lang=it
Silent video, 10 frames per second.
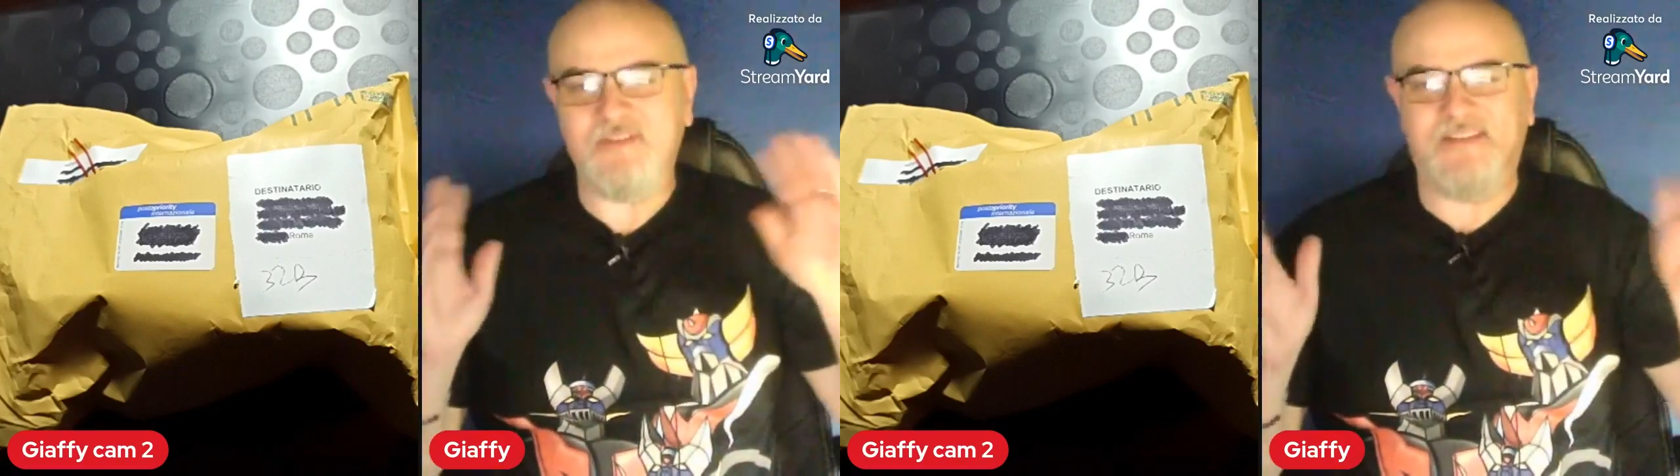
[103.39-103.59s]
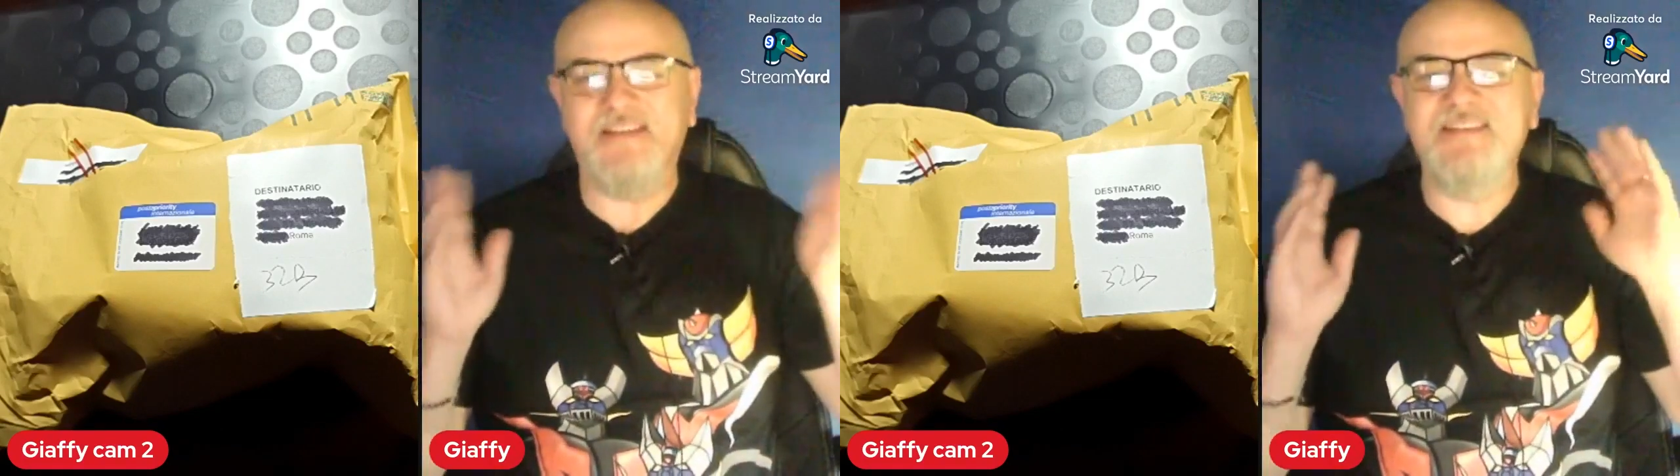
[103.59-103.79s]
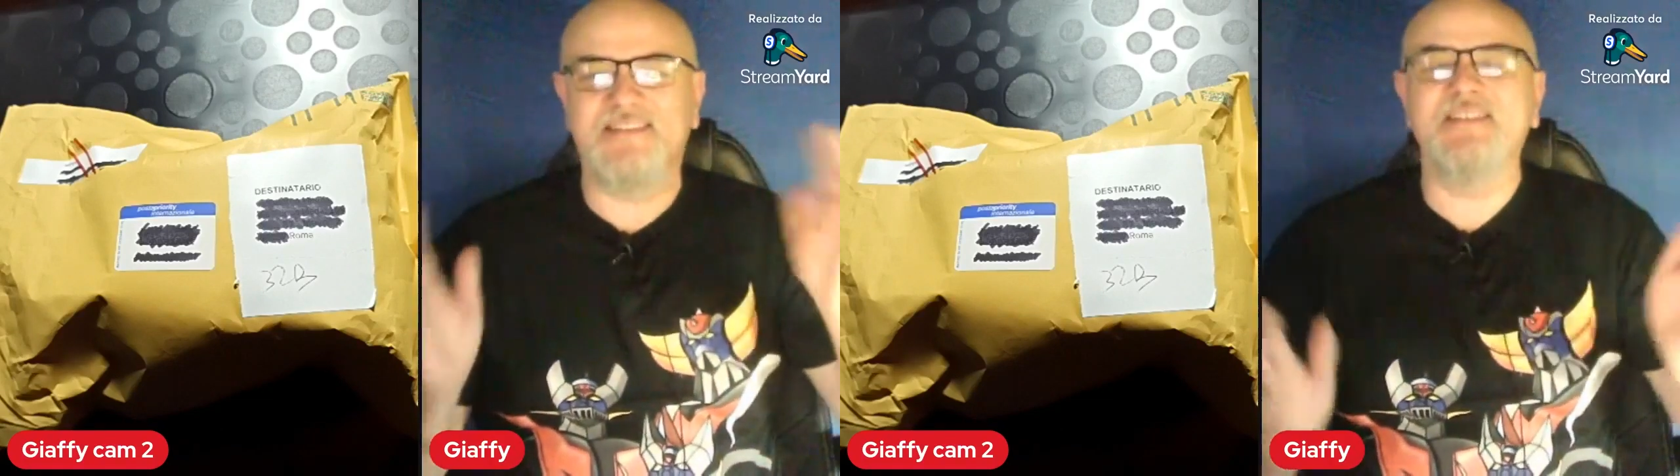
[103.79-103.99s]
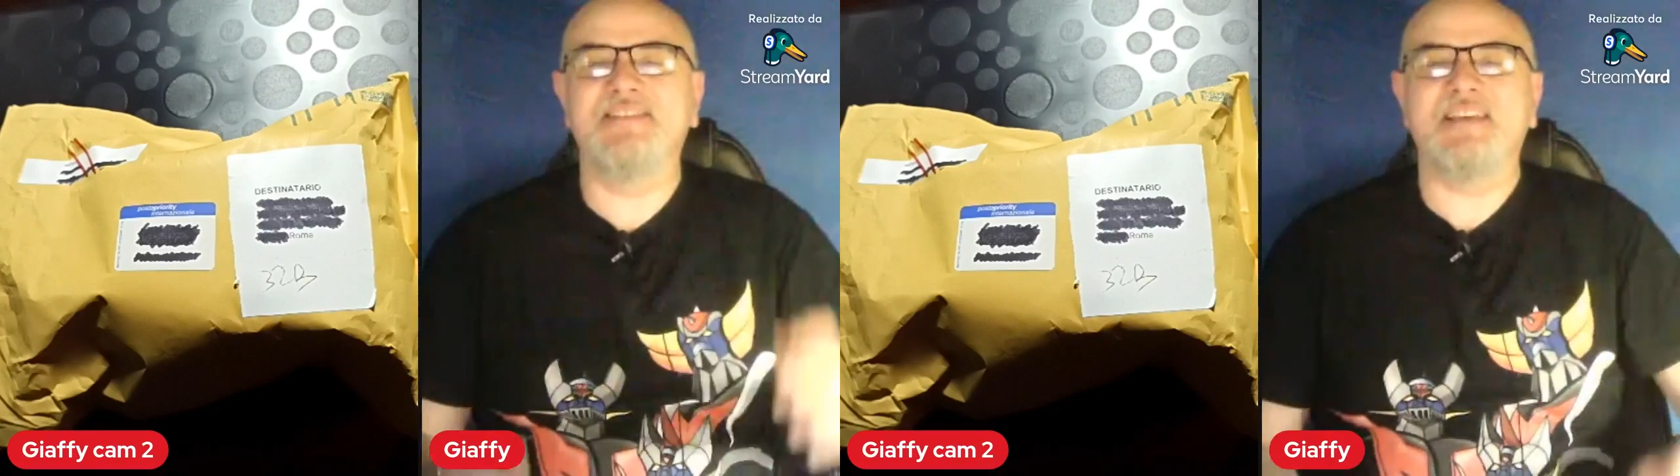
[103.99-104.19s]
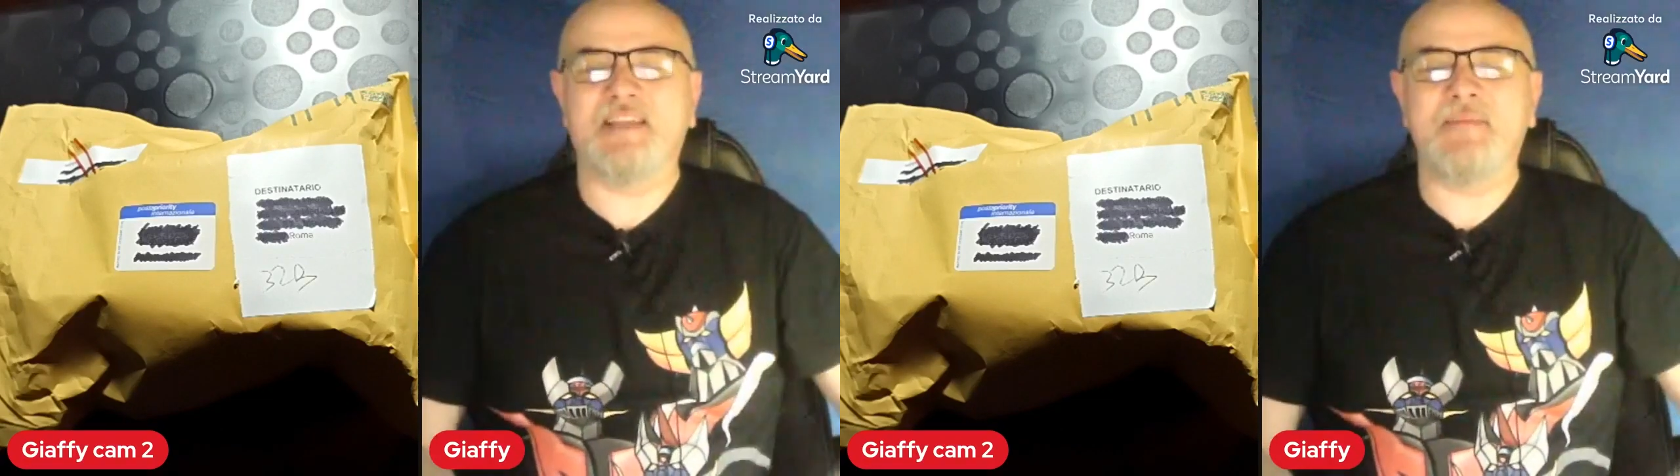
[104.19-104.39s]
insisto a
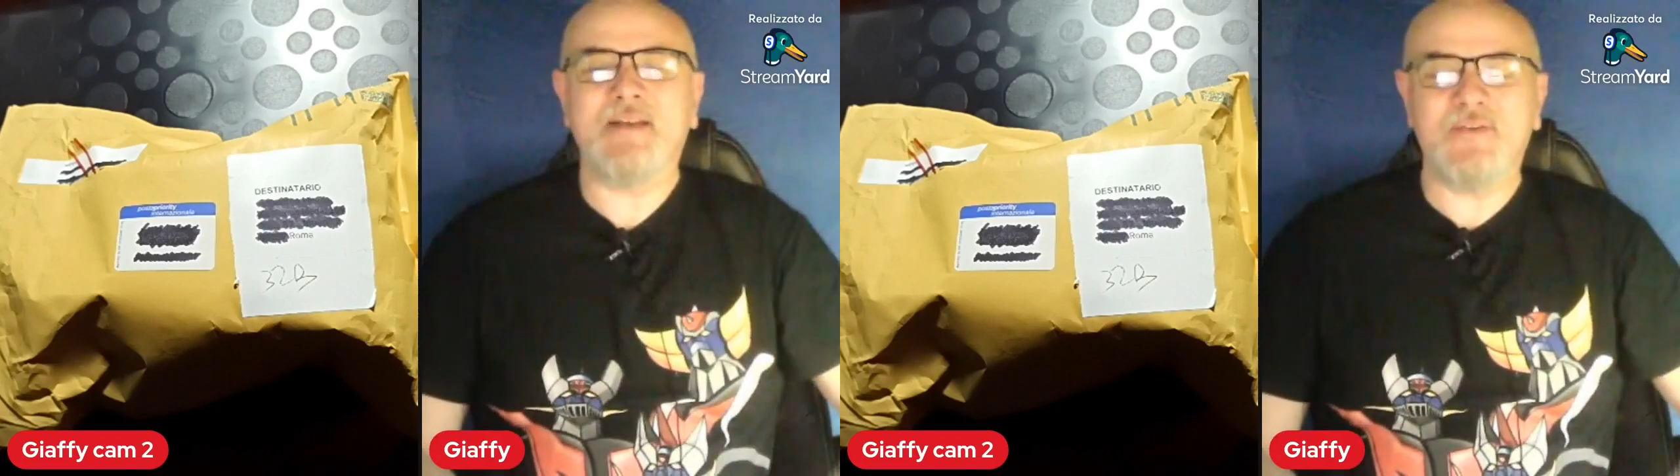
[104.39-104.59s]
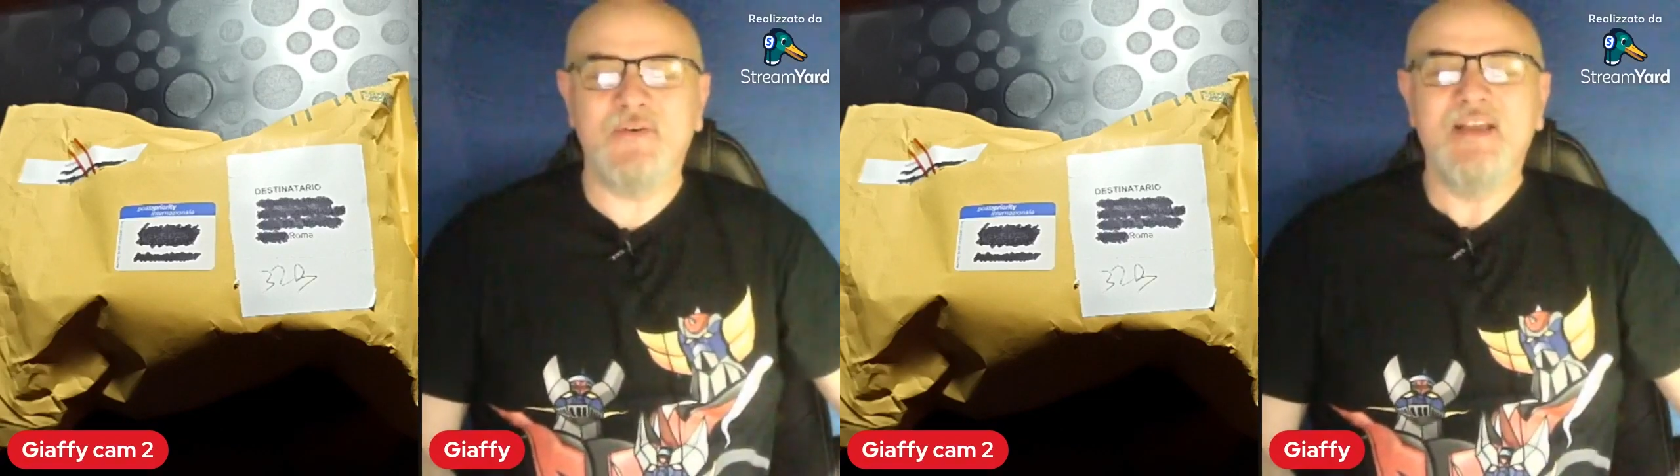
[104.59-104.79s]
chiamarlo